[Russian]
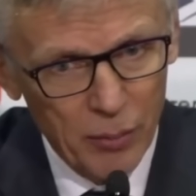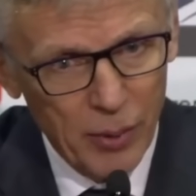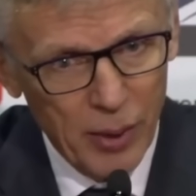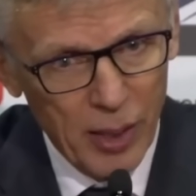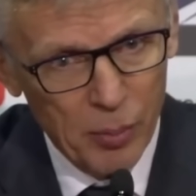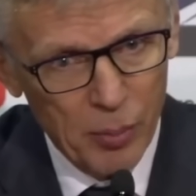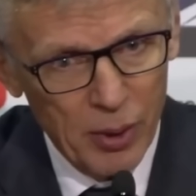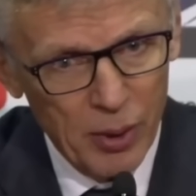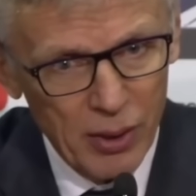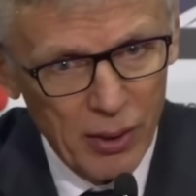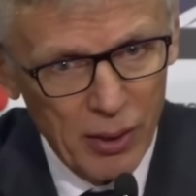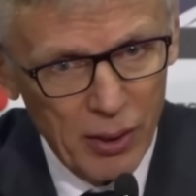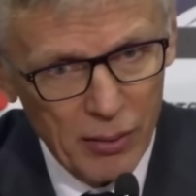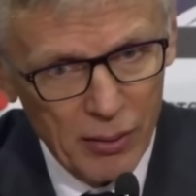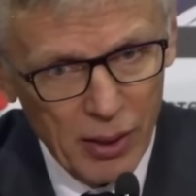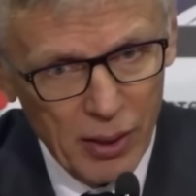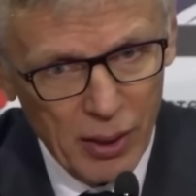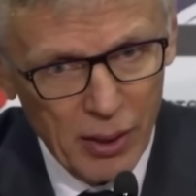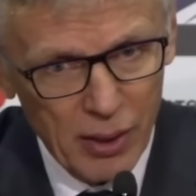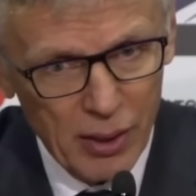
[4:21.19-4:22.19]
борьбы
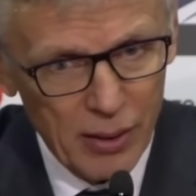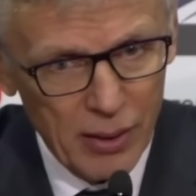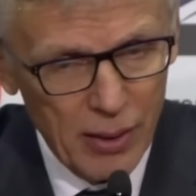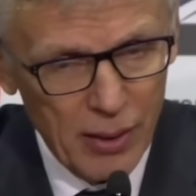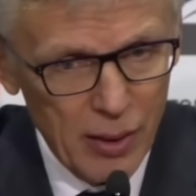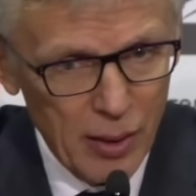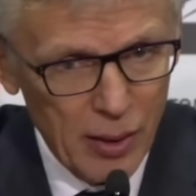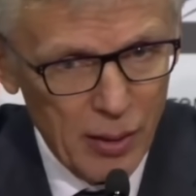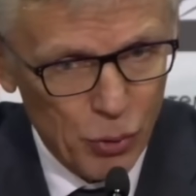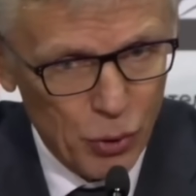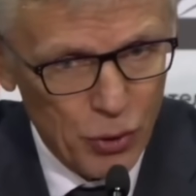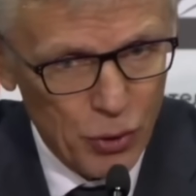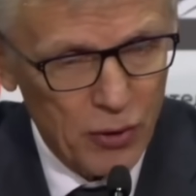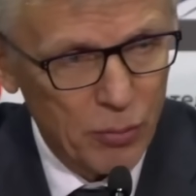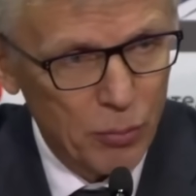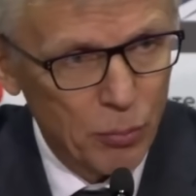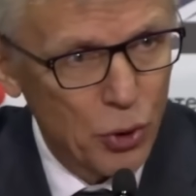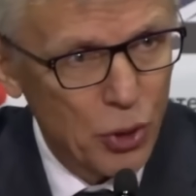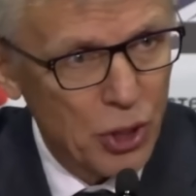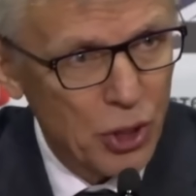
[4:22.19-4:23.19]

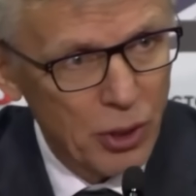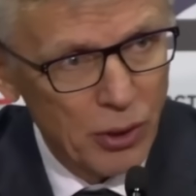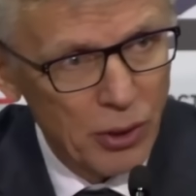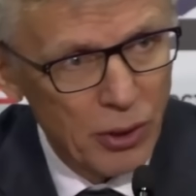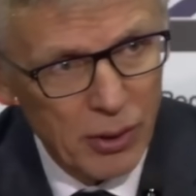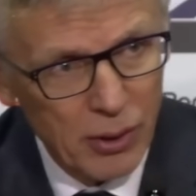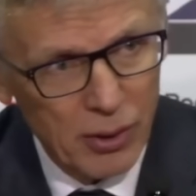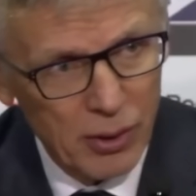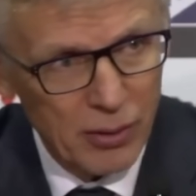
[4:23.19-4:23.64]
против мужчин.